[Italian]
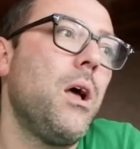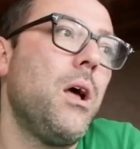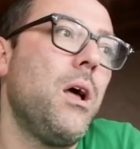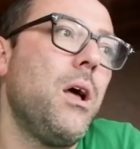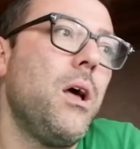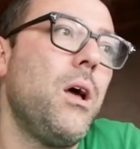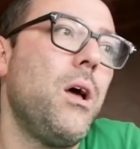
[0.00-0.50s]

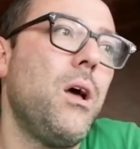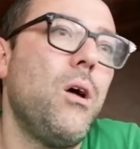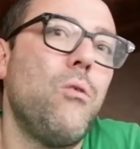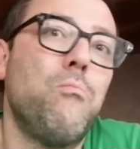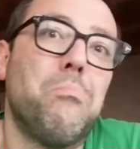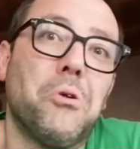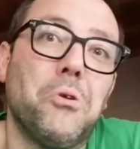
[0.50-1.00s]
eh,
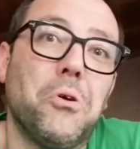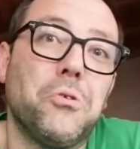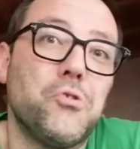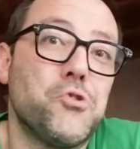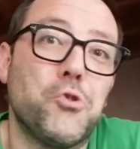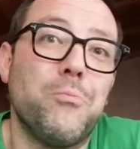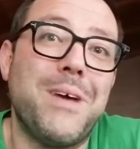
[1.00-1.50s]
un prodotto
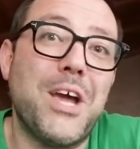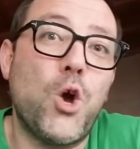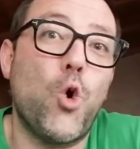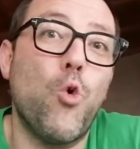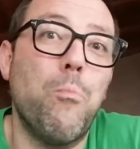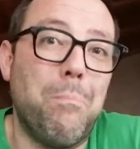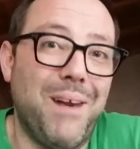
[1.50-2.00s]
secondo me
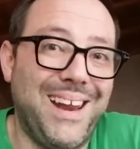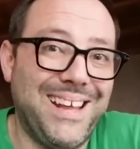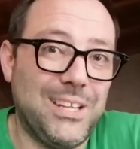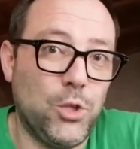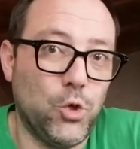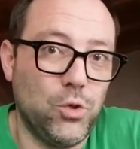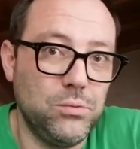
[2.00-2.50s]

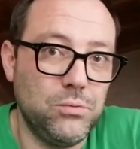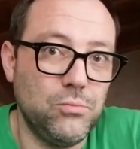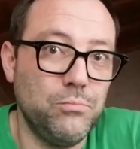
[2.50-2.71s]
completo,